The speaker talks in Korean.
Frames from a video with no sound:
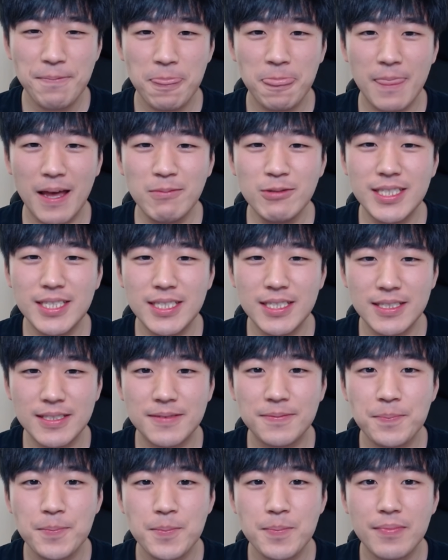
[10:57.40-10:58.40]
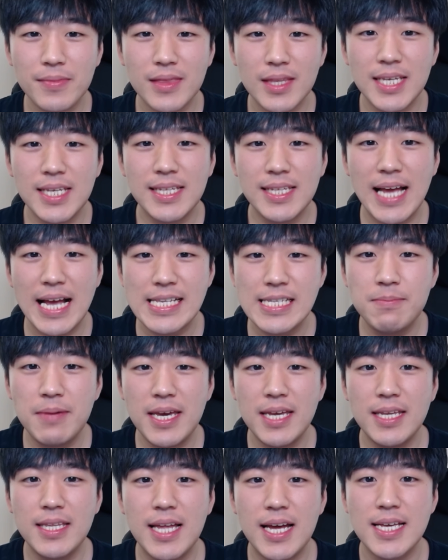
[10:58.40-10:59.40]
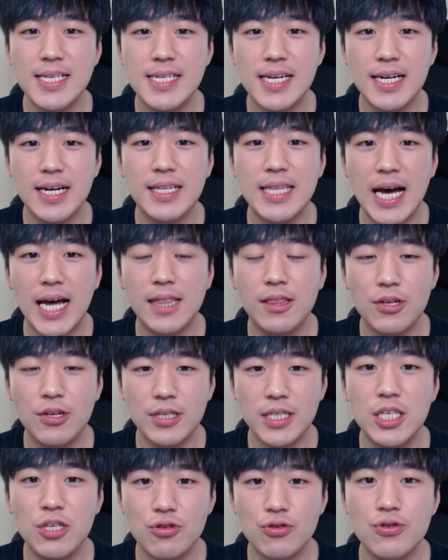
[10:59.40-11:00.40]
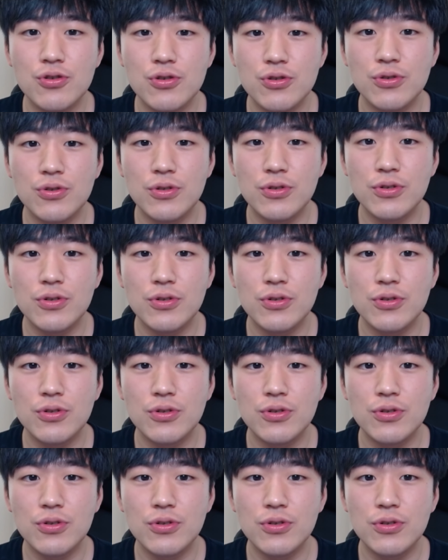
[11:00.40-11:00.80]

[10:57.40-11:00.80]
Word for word: 아무튼 이 다스베이다에 제가 나갔던 이유